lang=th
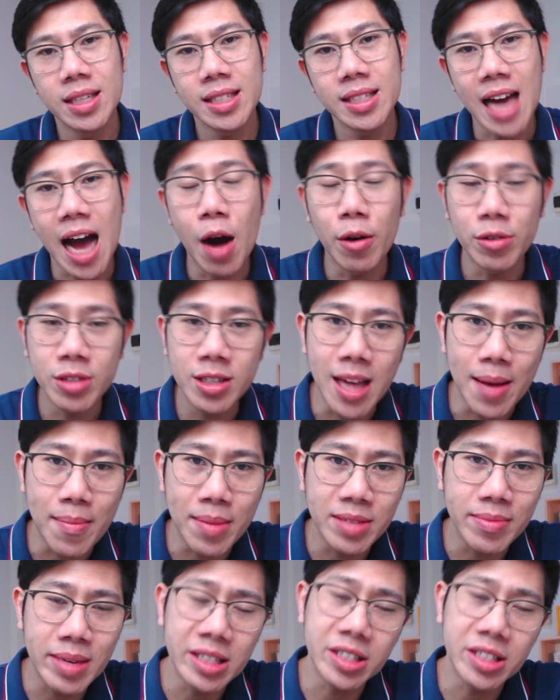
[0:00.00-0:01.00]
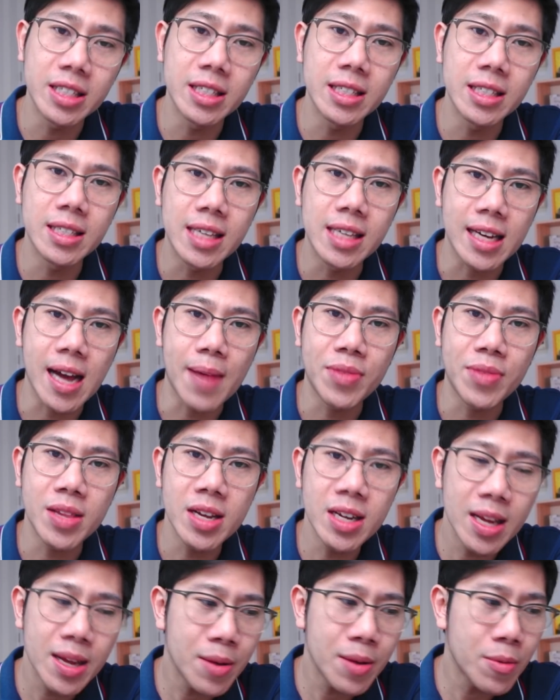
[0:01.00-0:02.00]
จะเอาที่ไหนมามาซื้อนะครับ
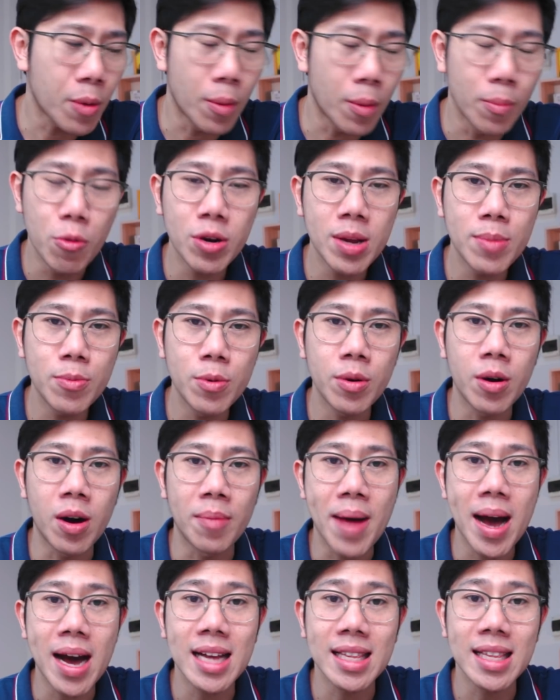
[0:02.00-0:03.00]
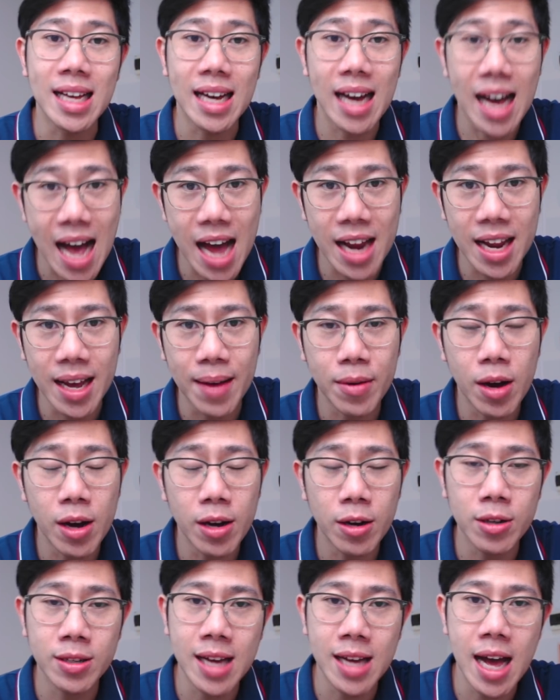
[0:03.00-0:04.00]
ซึ่งนี้ผมพูดในมุมของภาคอสังหานะก็
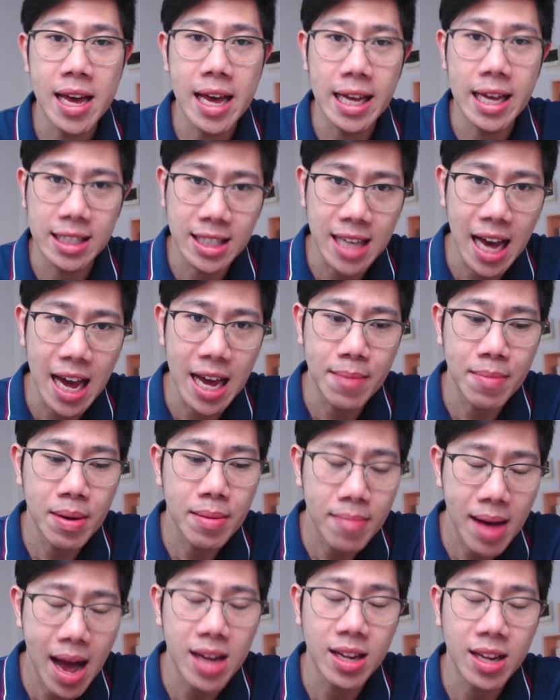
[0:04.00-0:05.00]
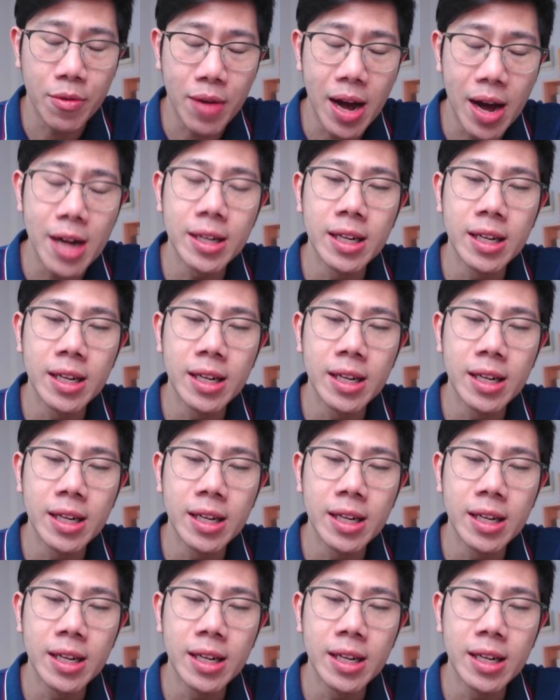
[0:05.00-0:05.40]
ค่อนข้างเห็นใจมากๆเลยว่า